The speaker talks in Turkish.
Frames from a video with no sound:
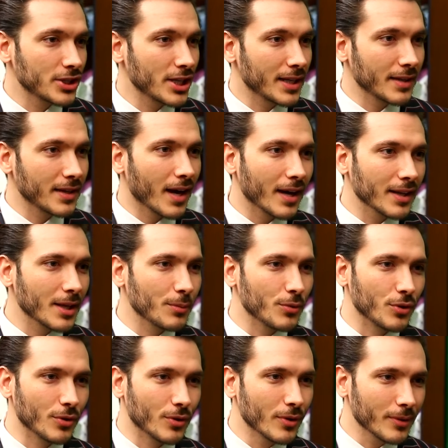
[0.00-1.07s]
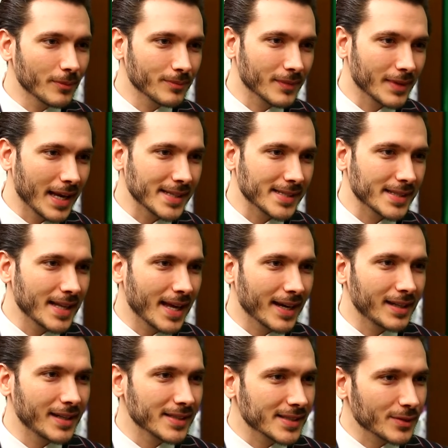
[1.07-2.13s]
şekli daha da büyüdü. Eskiden
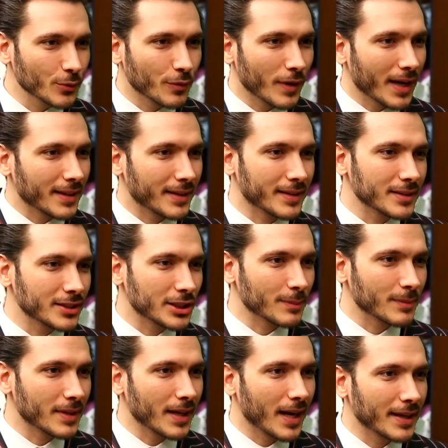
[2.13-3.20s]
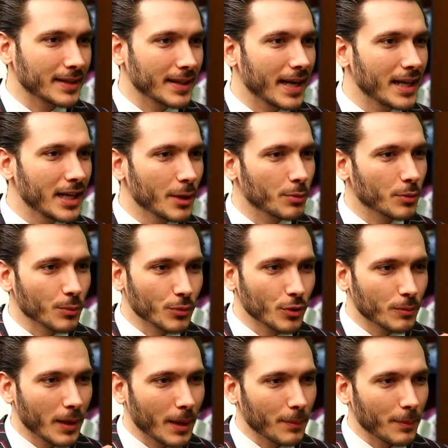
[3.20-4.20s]
klasik ufaktı, şimdi de artık el yapım büyük